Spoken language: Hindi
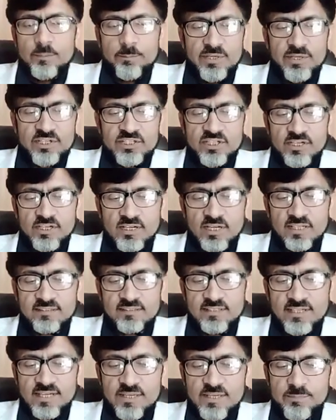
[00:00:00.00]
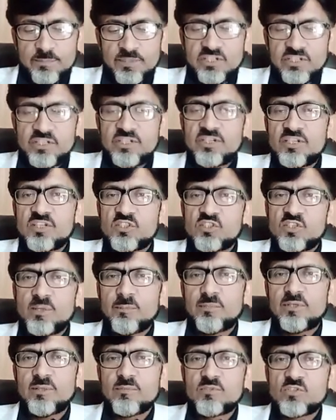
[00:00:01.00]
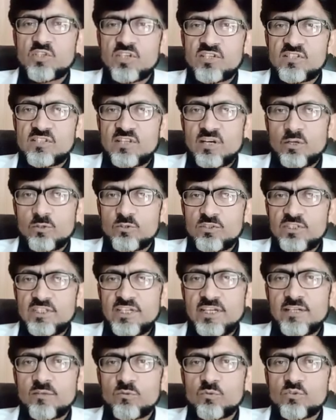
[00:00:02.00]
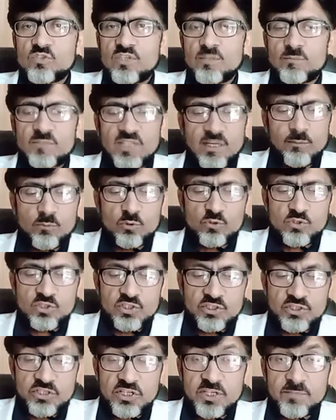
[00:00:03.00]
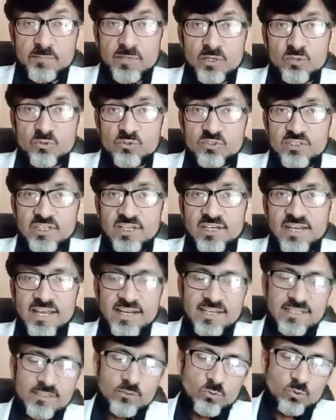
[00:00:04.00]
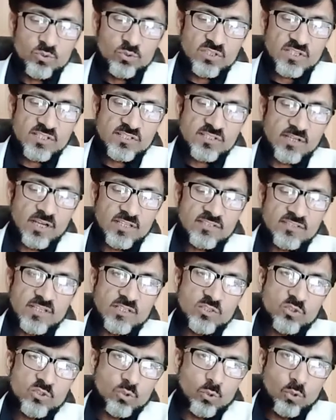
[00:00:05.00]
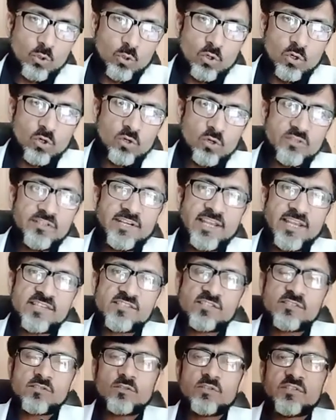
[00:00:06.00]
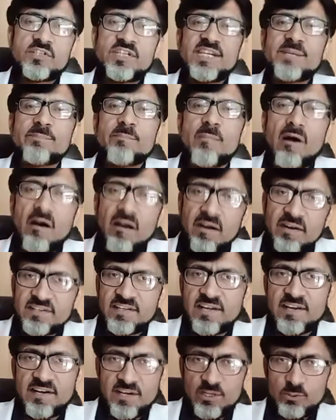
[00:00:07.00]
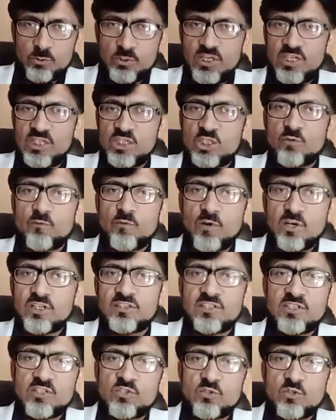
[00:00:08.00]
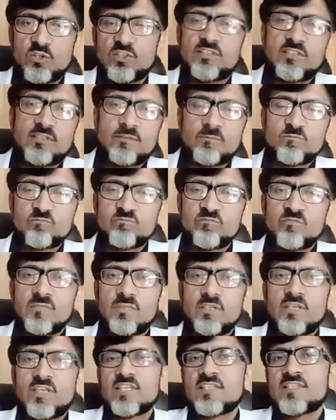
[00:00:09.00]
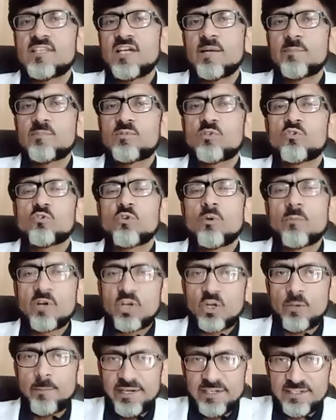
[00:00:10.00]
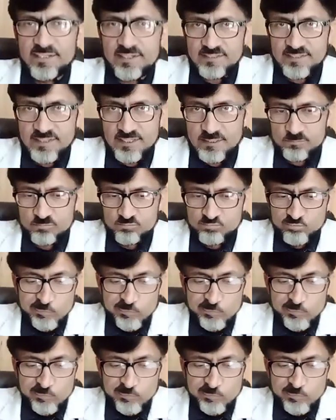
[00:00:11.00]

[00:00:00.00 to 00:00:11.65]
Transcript: पेशेंट आता है पेशेंट की सिम्टम्स जिस तरह होती हैं उसके मुताबिक उसकी ट्रीटमेंट होती है लेकिन उसके साथ साथ जो टेस्ट डिमांड कर रहे होते हैं जो वक्त की ज़रूरत के हिसाब से उसको हम रिकमेंड करते हैं